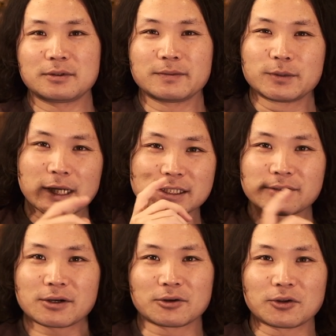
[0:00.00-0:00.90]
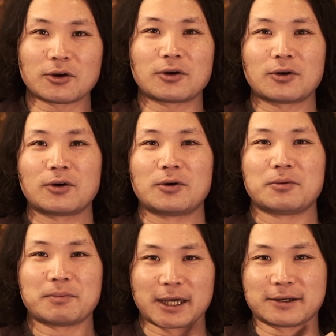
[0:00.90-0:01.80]
昔はこの
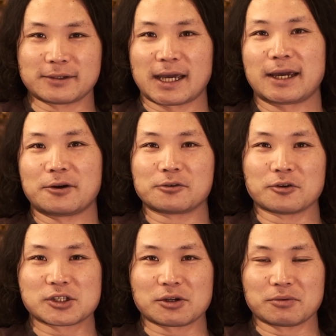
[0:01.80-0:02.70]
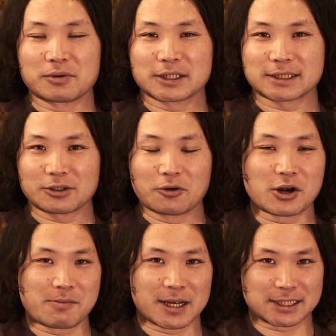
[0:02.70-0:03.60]
マイクで録音してお
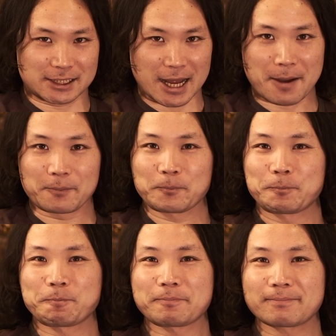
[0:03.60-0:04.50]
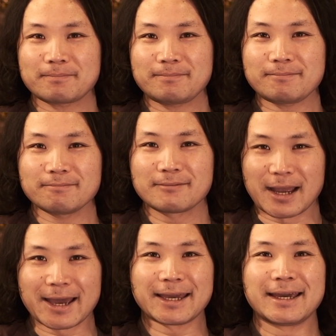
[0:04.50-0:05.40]
りました。
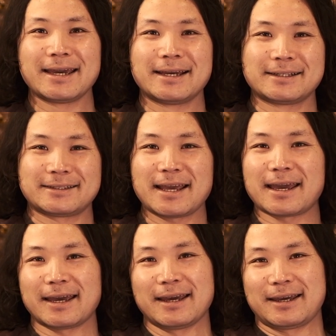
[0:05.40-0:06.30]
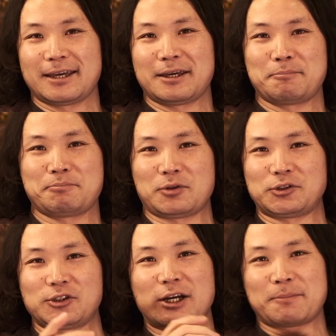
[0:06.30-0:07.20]
はい。で、えー、途
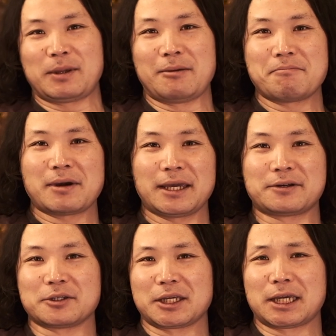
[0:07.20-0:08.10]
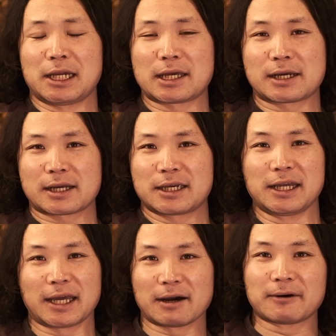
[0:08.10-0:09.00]
中からピンマイクに切り、
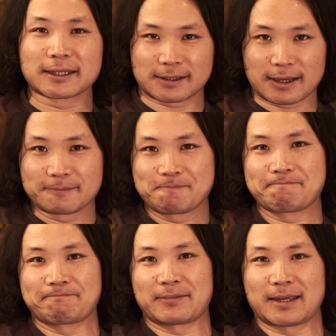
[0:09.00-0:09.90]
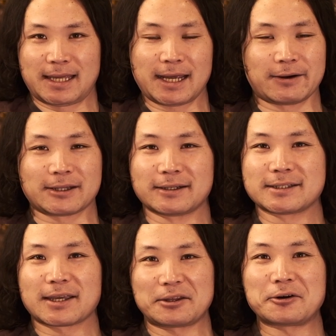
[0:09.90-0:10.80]
切り替わって。切り替わったんで
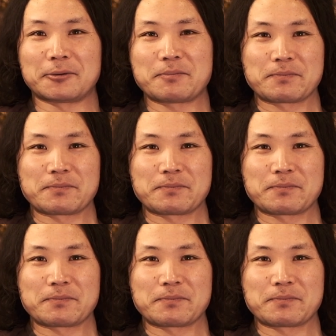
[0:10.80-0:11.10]
すけど、